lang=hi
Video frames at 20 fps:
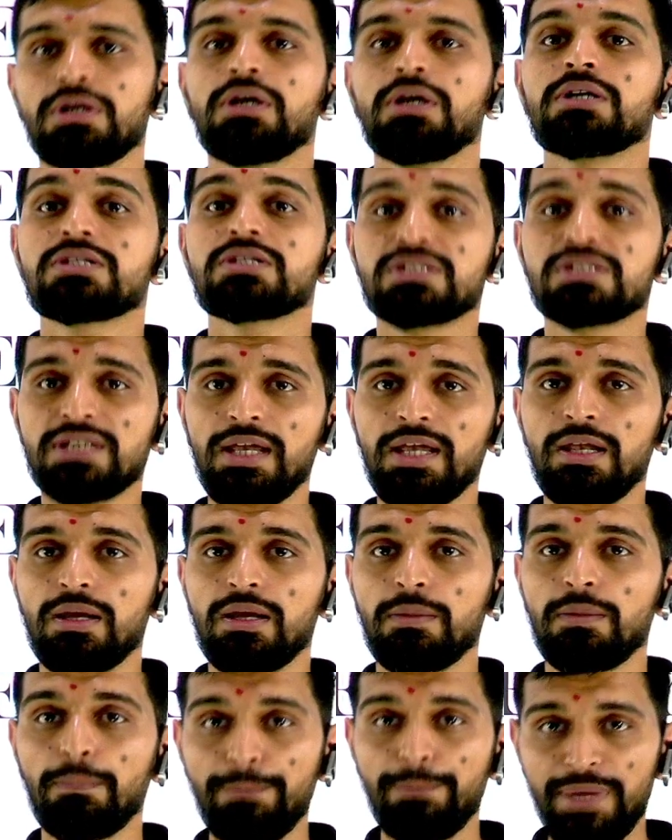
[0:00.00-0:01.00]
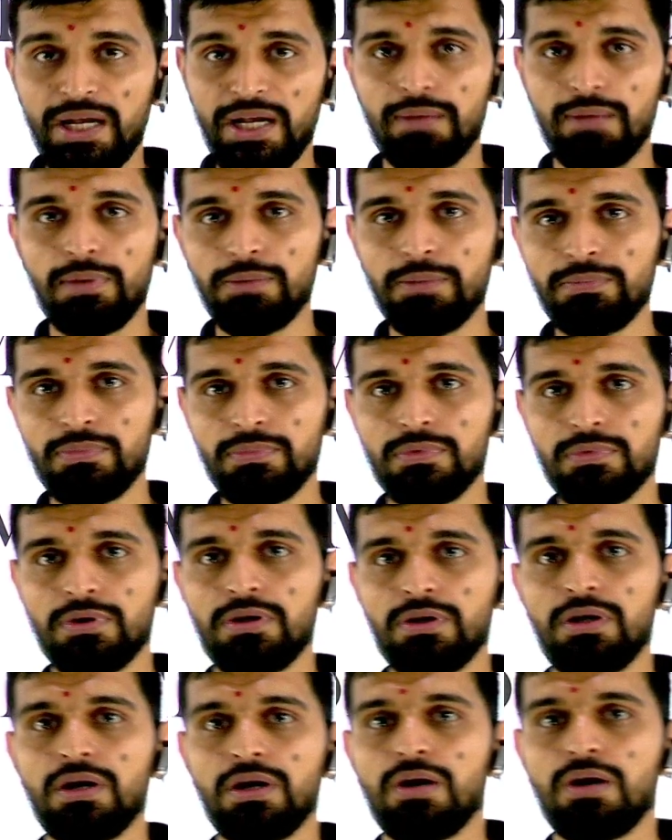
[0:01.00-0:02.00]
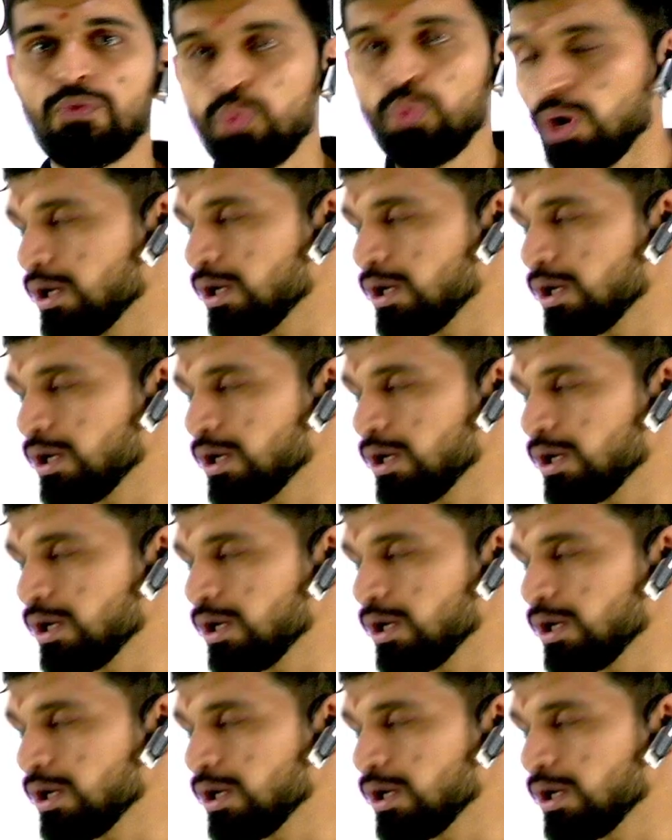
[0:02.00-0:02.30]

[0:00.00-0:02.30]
स्टिल मिनिमम what we